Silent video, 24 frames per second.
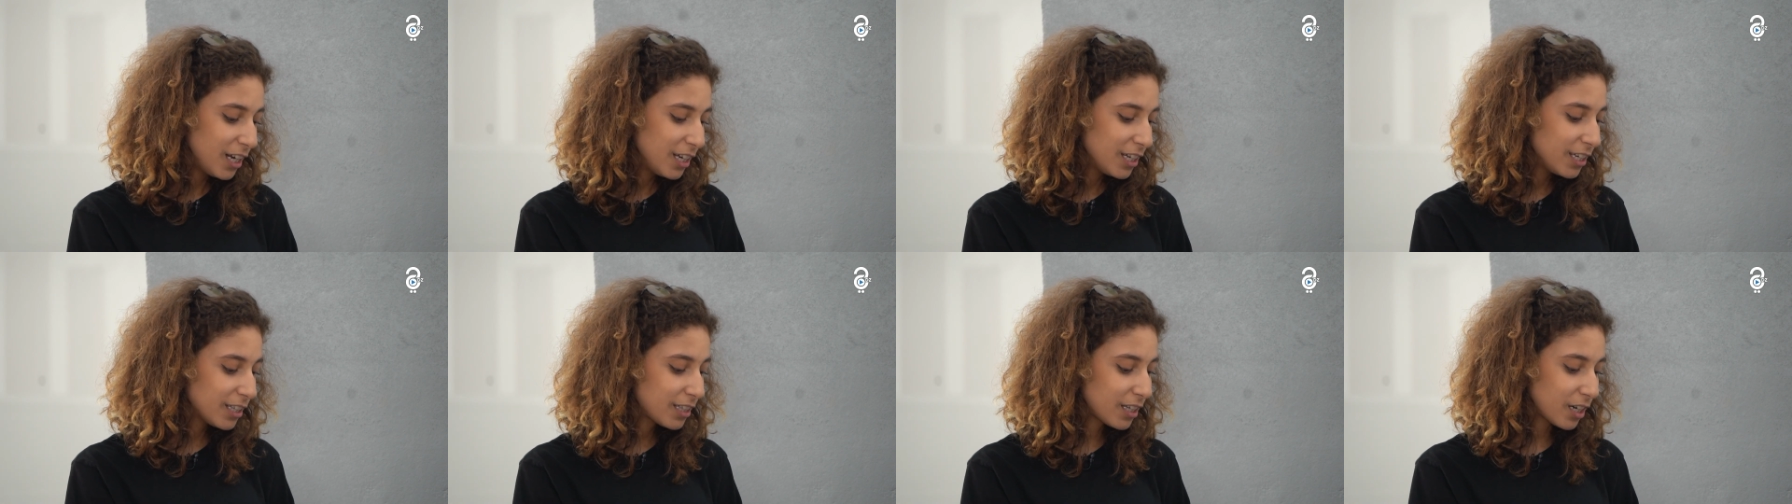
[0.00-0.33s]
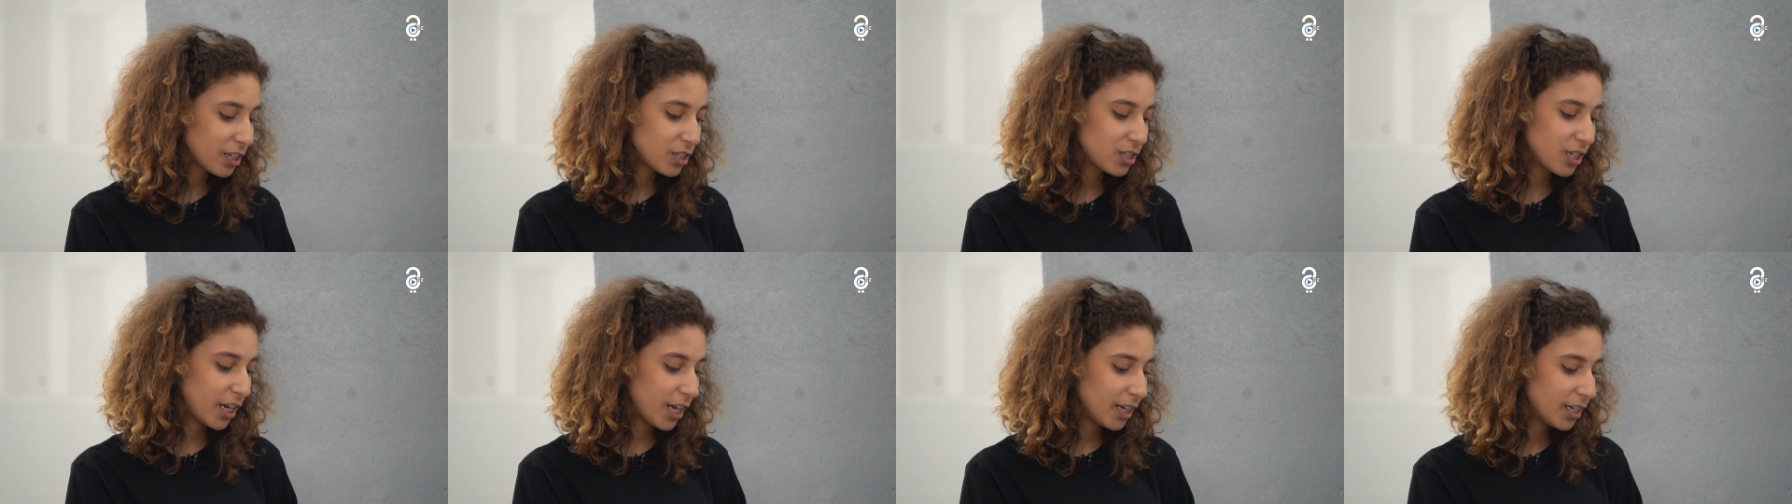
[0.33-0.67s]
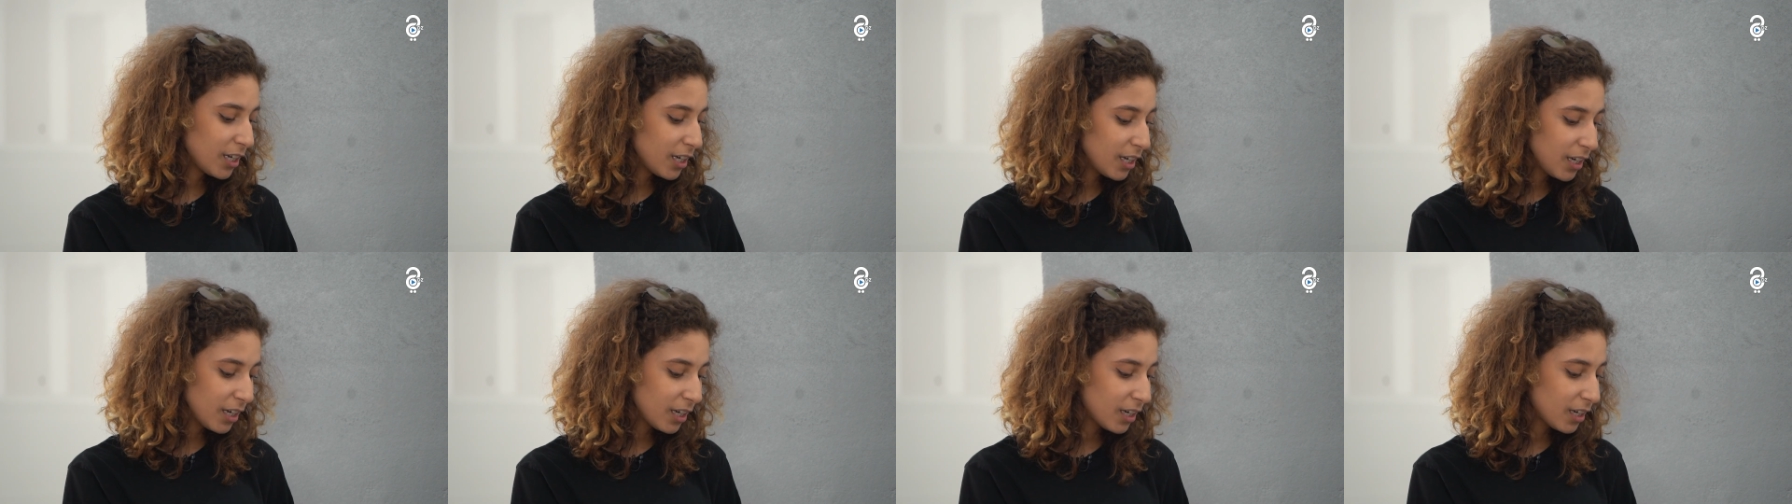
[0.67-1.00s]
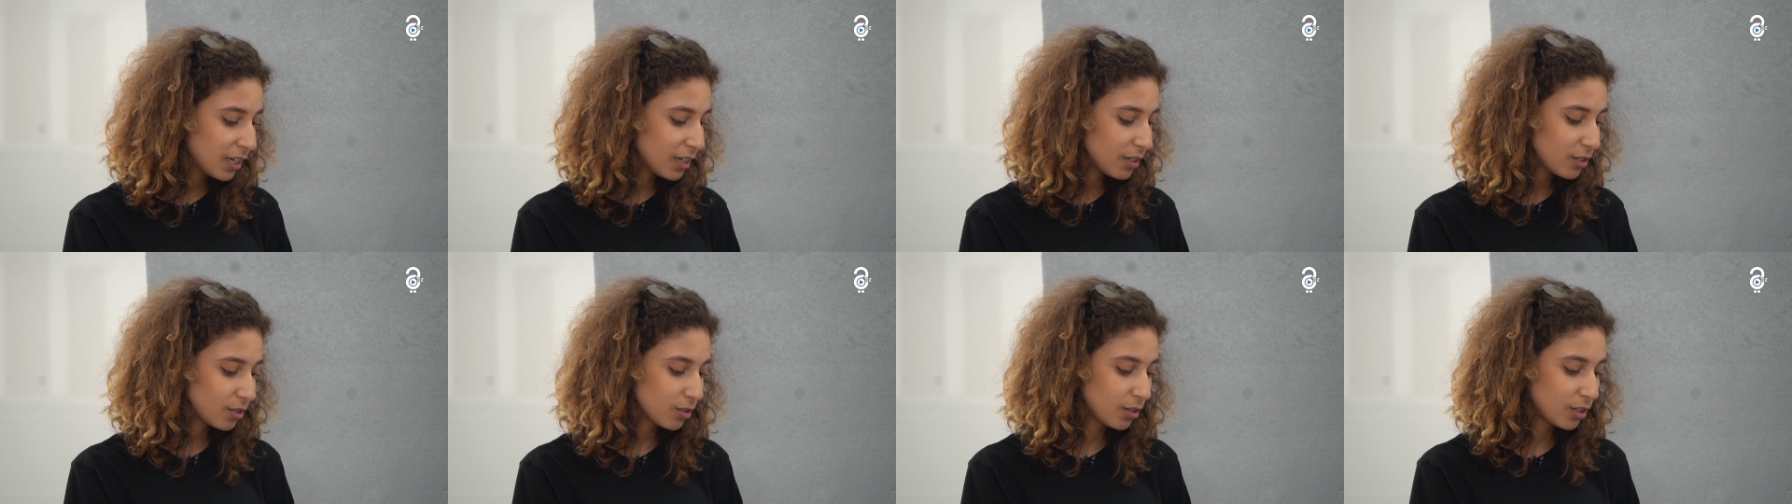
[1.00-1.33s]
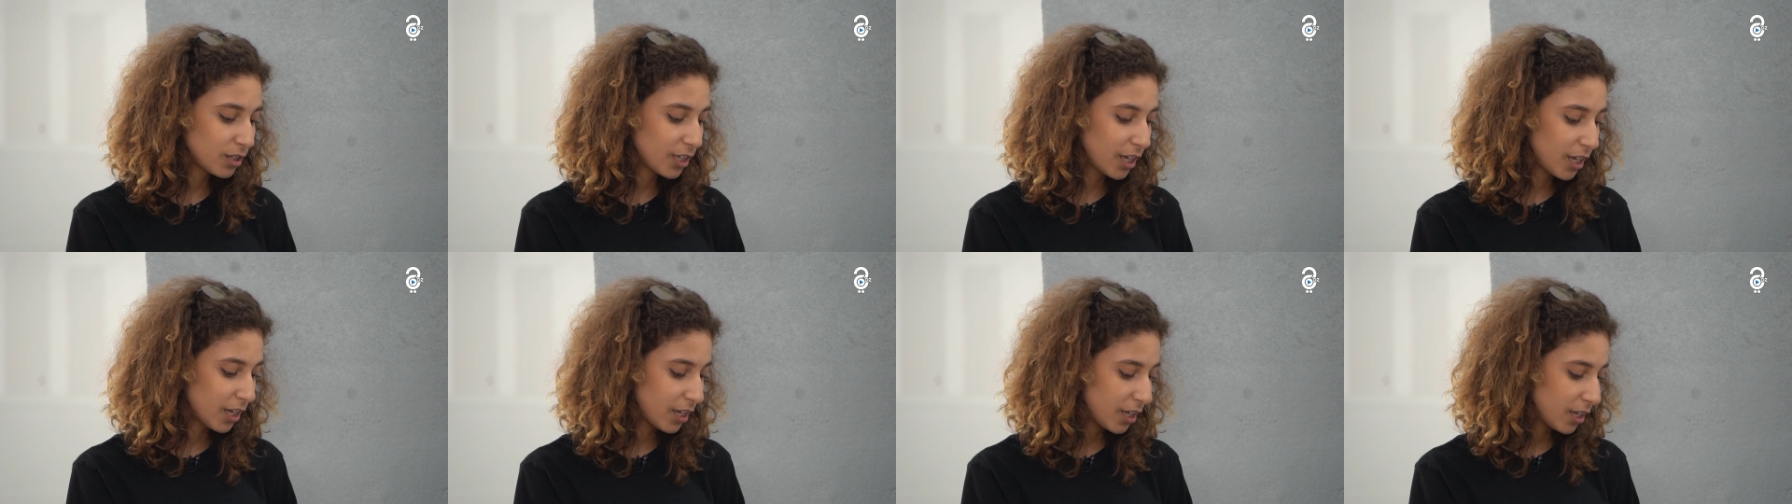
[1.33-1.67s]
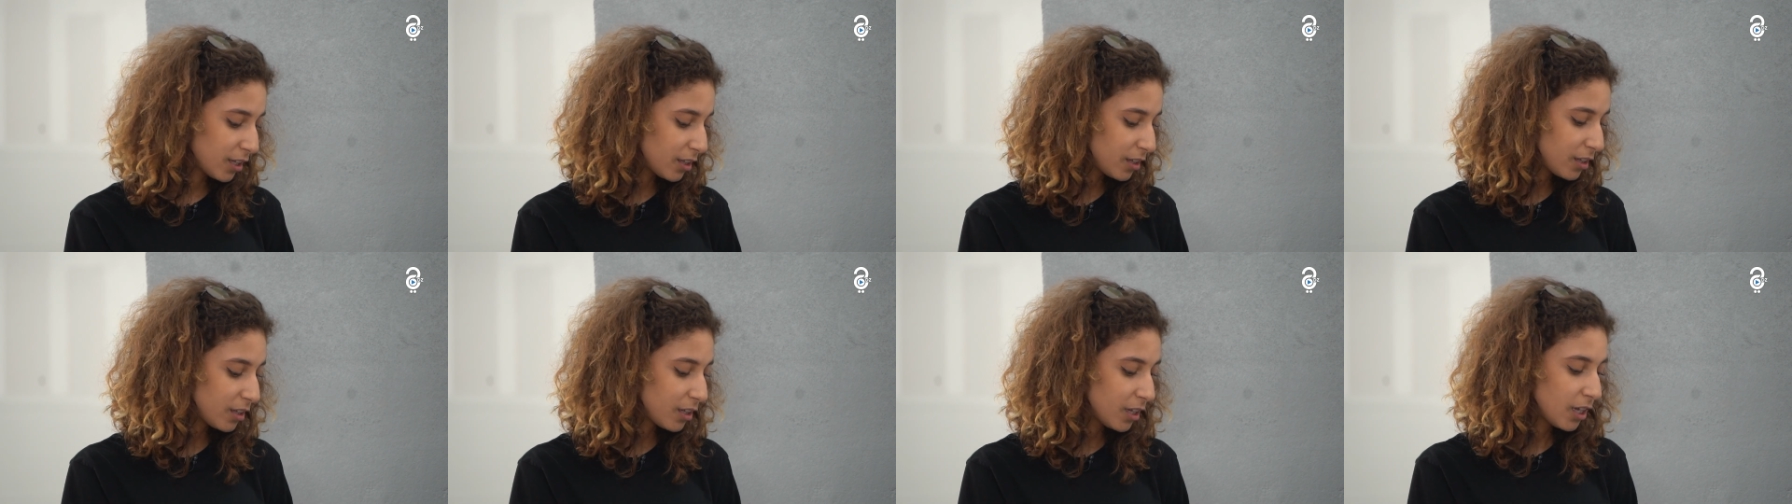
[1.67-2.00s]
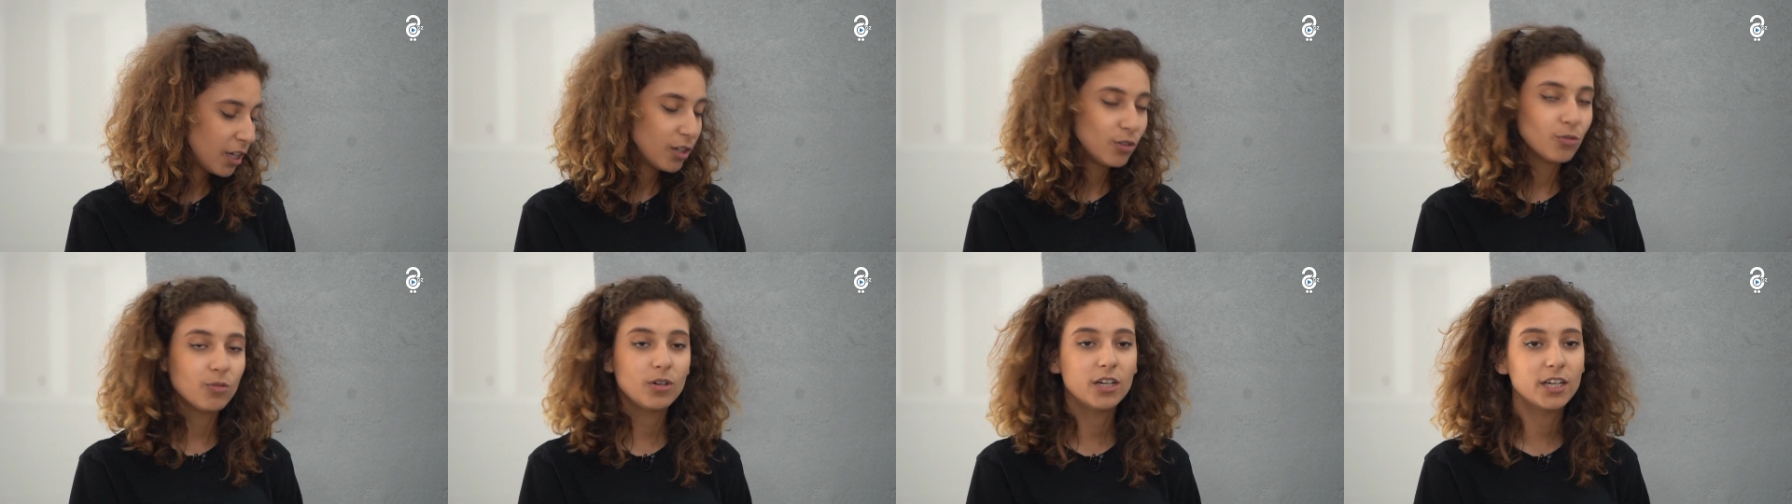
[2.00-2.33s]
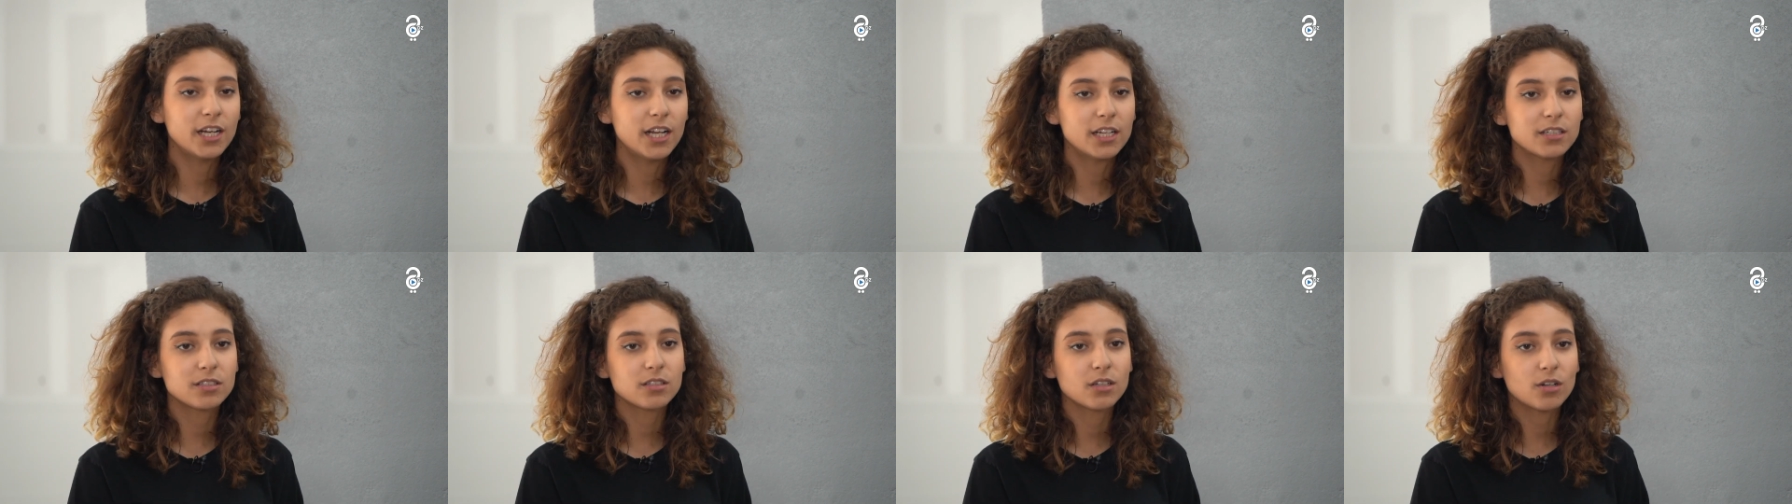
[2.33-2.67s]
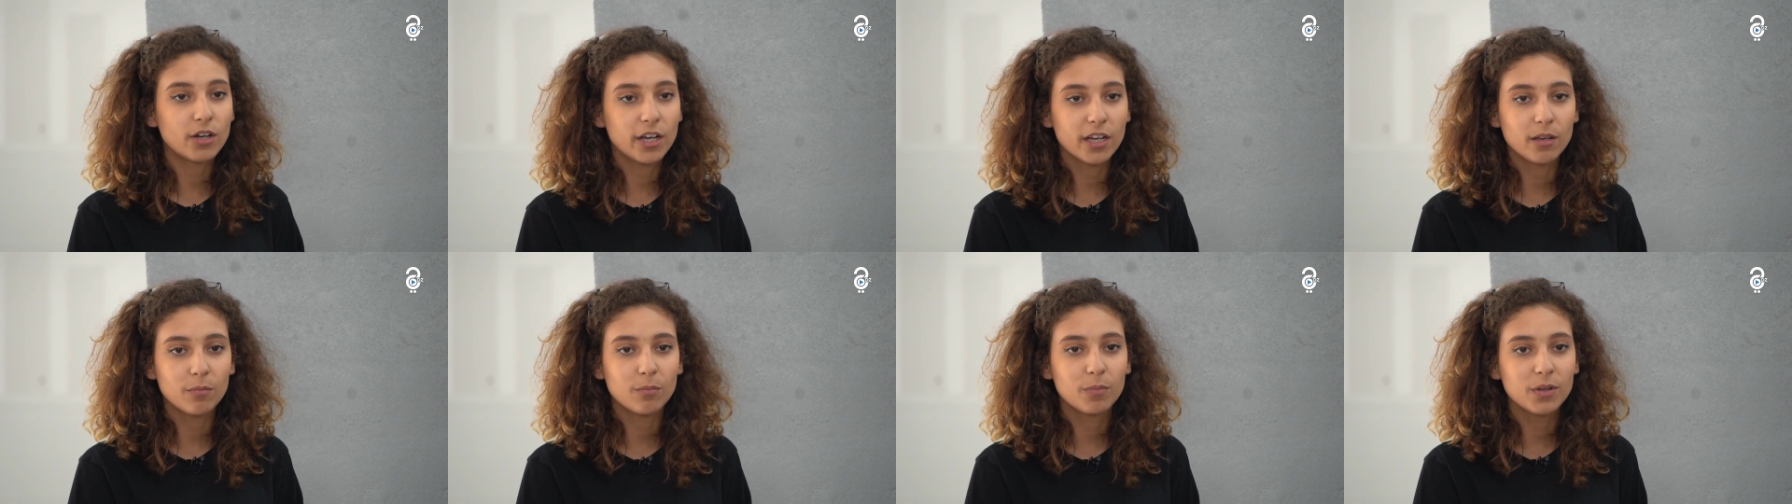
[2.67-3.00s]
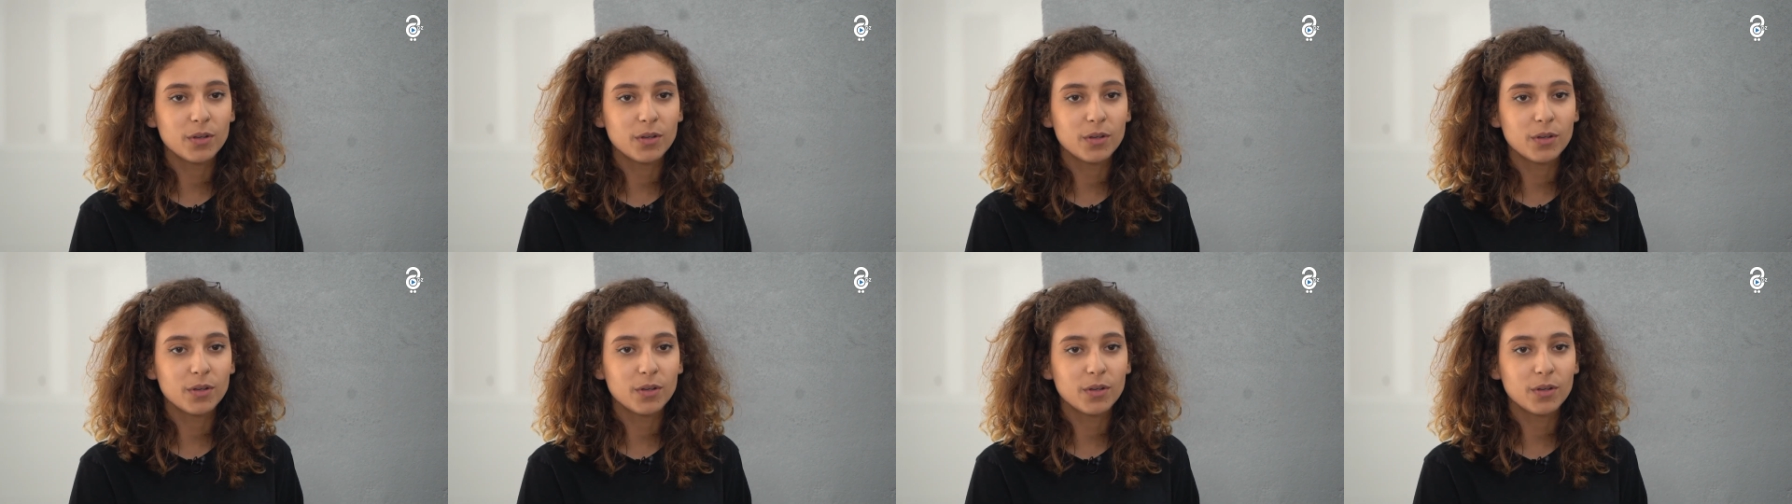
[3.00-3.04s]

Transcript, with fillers: اللي ترجعني شغل تح... نولي نحس روحي